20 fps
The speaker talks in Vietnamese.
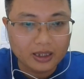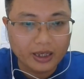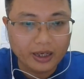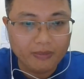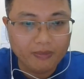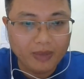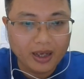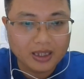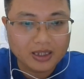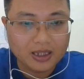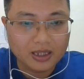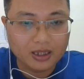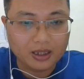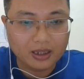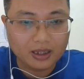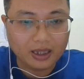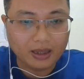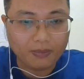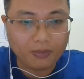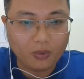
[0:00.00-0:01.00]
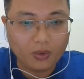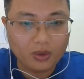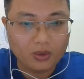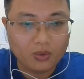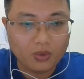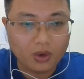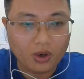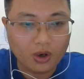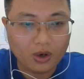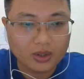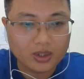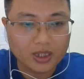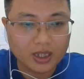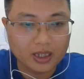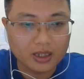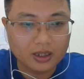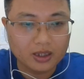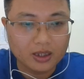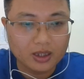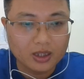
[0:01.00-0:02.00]
Đến Mễ Sở gặp quân của họ
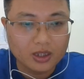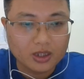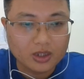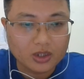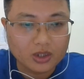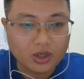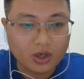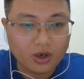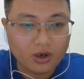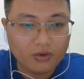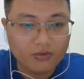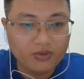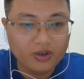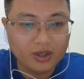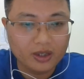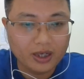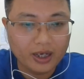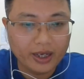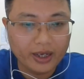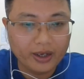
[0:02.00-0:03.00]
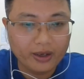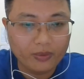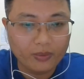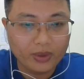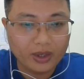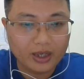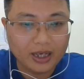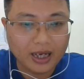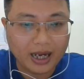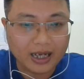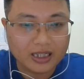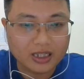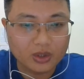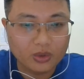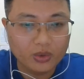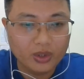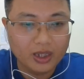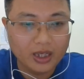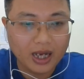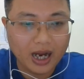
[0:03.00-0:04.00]
Trần, do Vương Lê, Nguyễn Cải
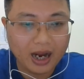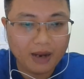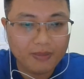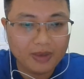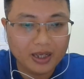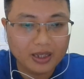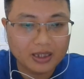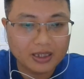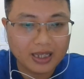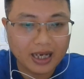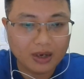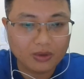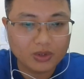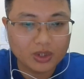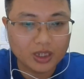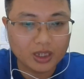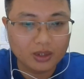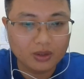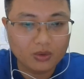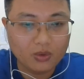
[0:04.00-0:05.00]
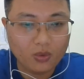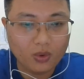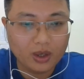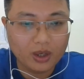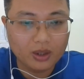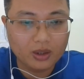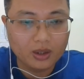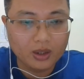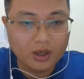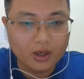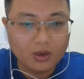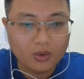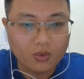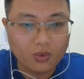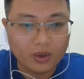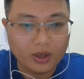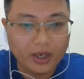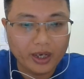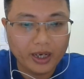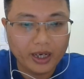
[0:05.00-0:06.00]
chỉ huy hai bên giao chiến, quân
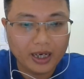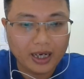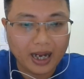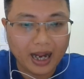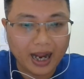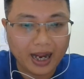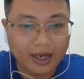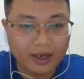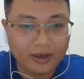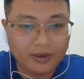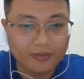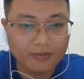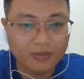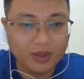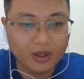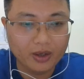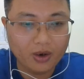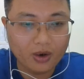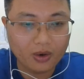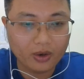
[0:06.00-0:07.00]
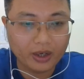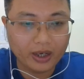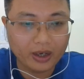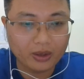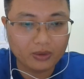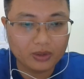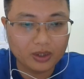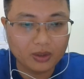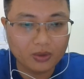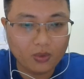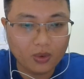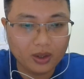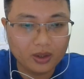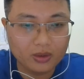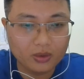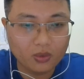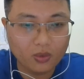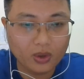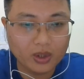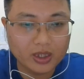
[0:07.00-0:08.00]
của Nê Cải mới hò reo tiến
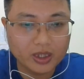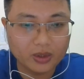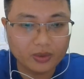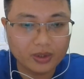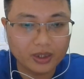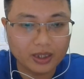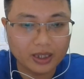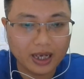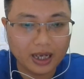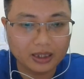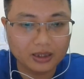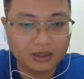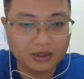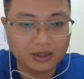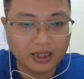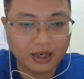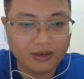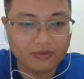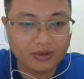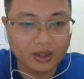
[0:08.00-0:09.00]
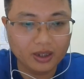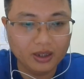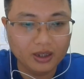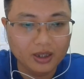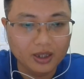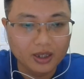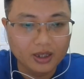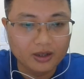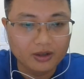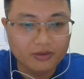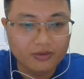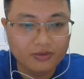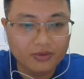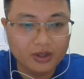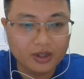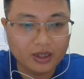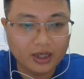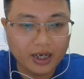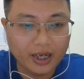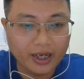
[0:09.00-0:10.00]
quân, quân triều đình đã tự tan vỡ.
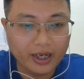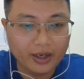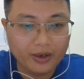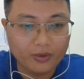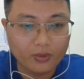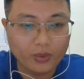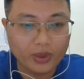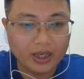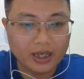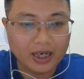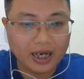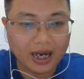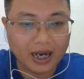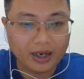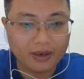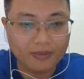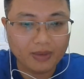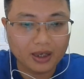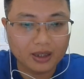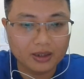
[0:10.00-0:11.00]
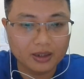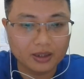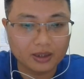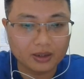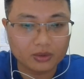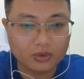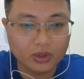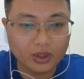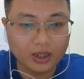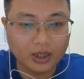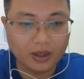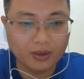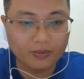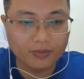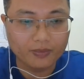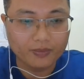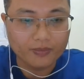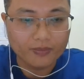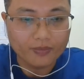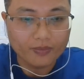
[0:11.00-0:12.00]
Vương Lê, Nguyễn Cải bắt được thuyền
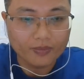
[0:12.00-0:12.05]
rồng